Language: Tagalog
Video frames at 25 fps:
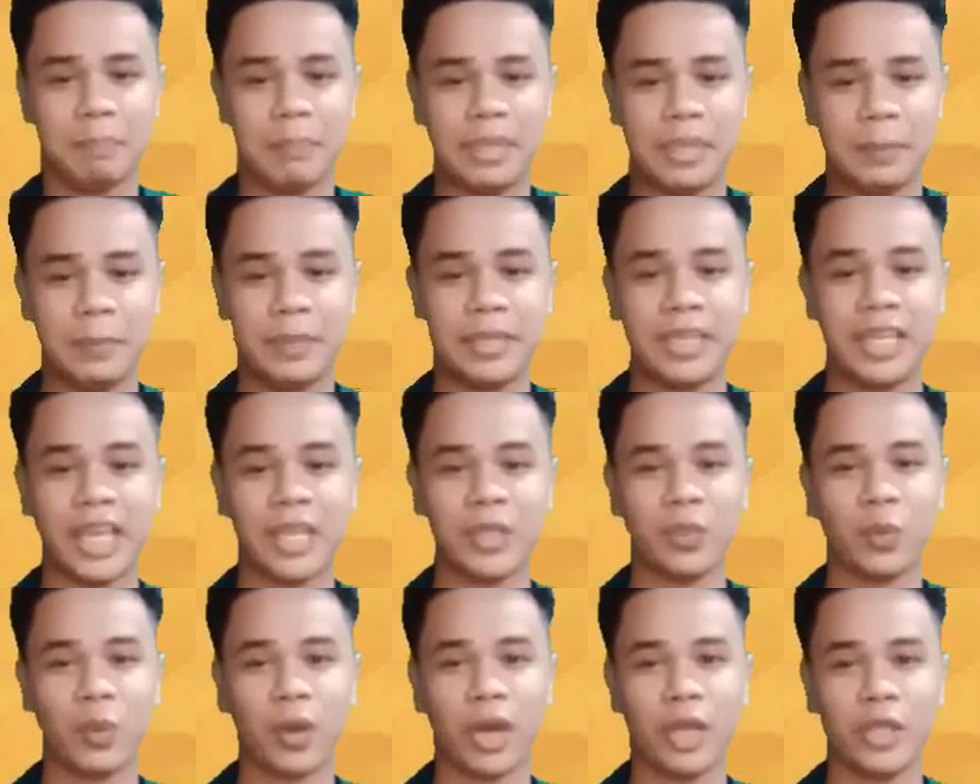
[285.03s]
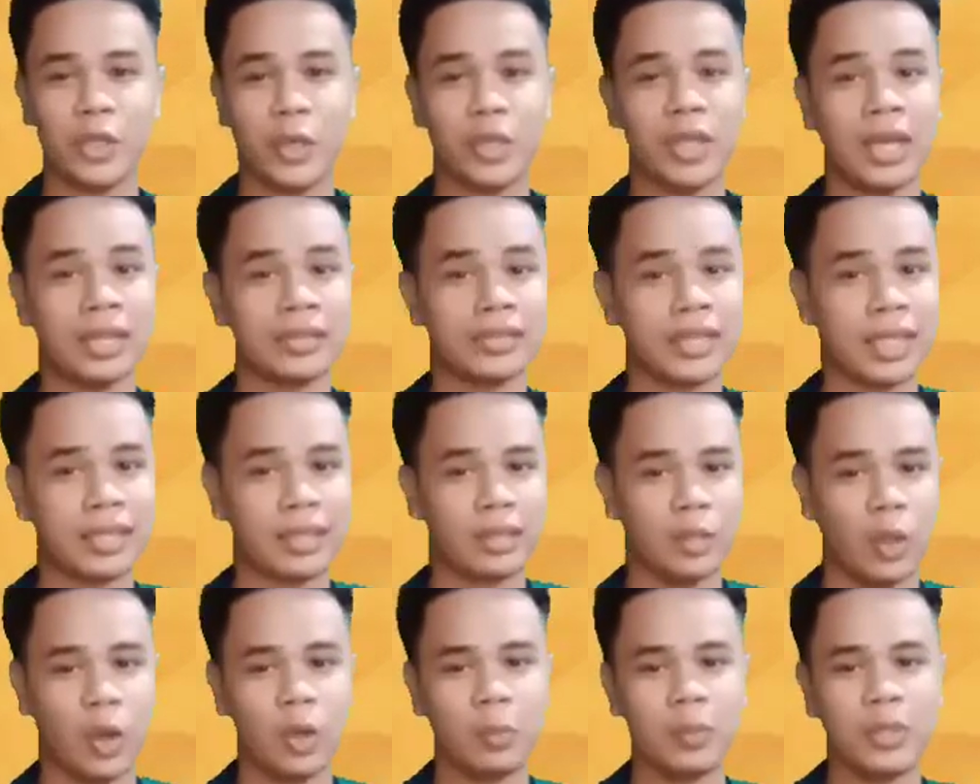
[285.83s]
Bibigyan ko kayo ng
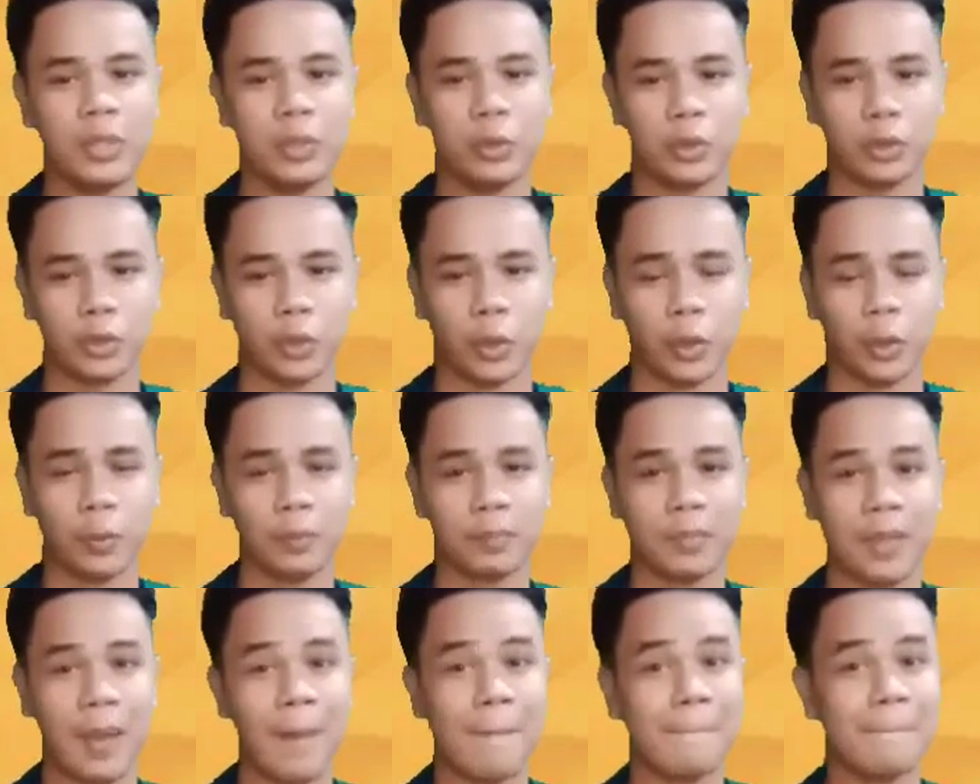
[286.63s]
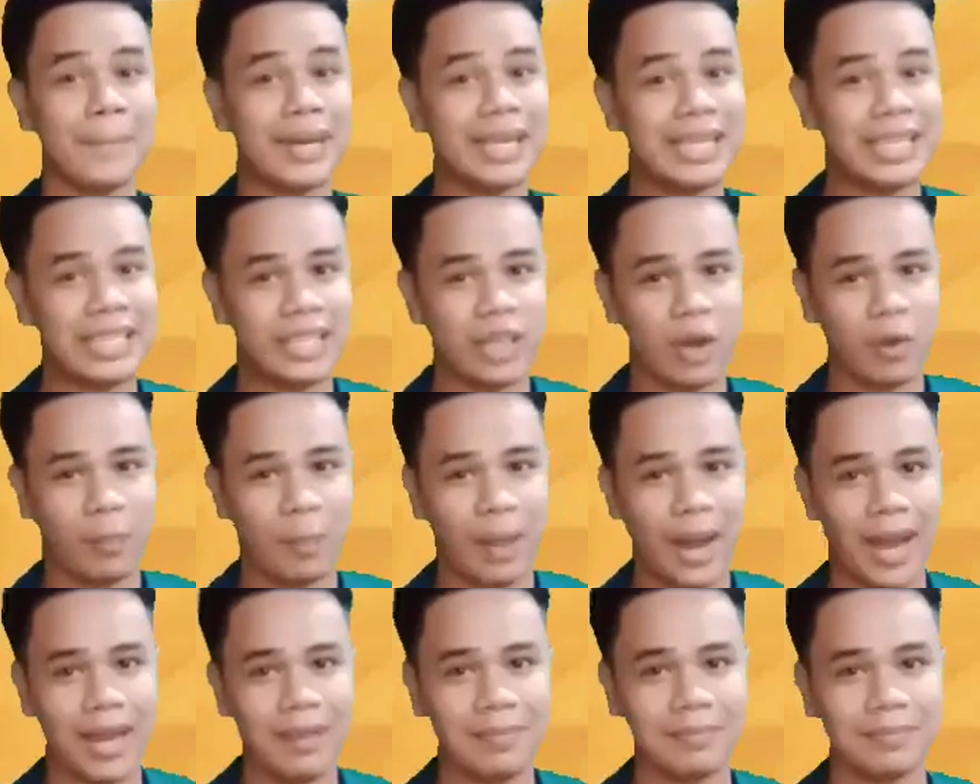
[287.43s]
tatlong minuto. Malinaw
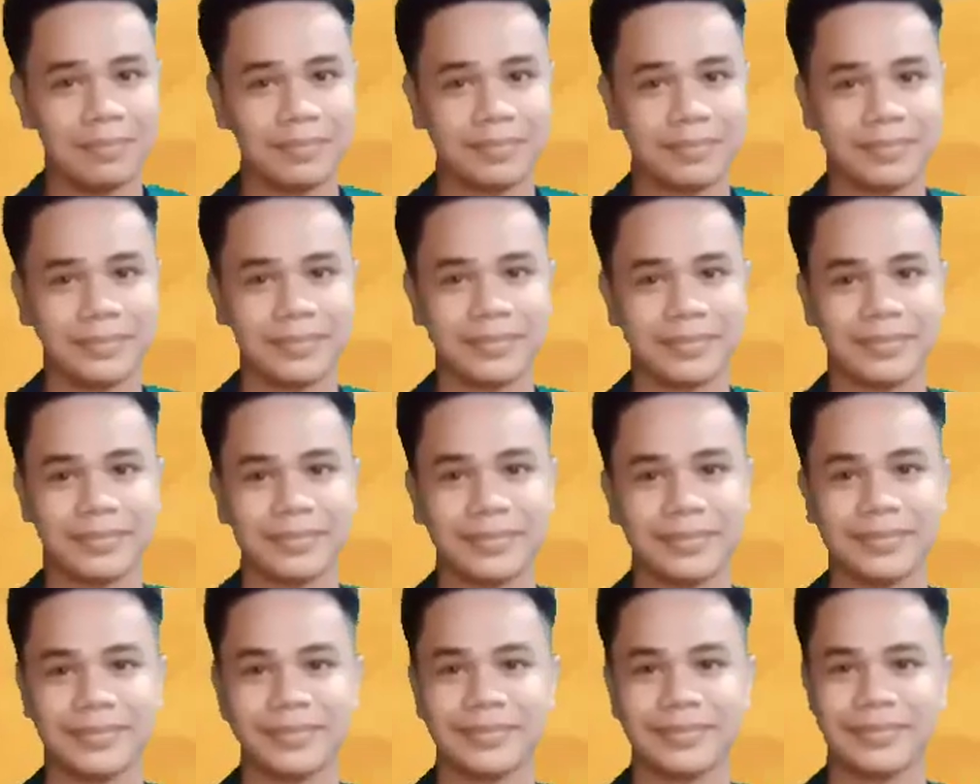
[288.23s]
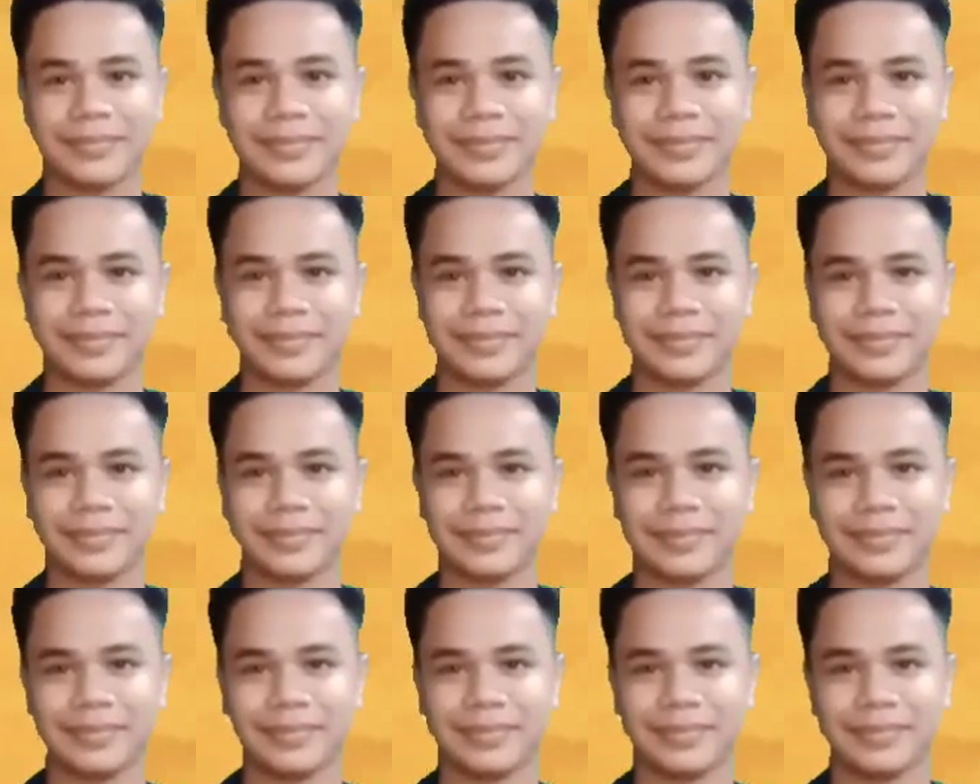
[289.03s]
ba? Opo,
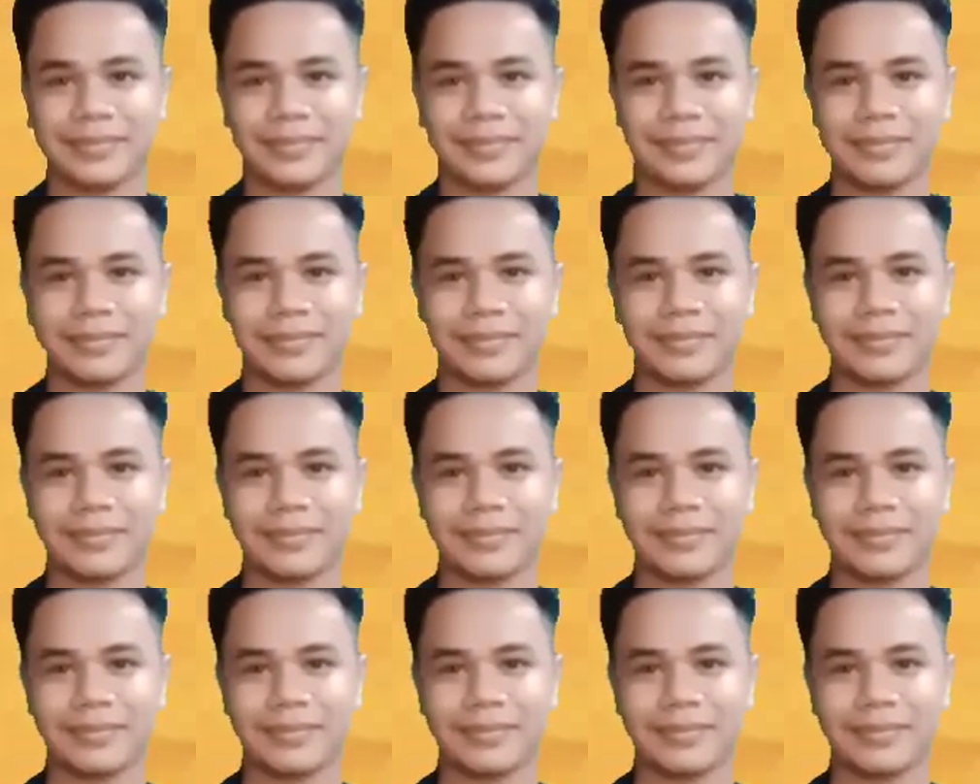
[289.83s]
Ginoo. Ginoo.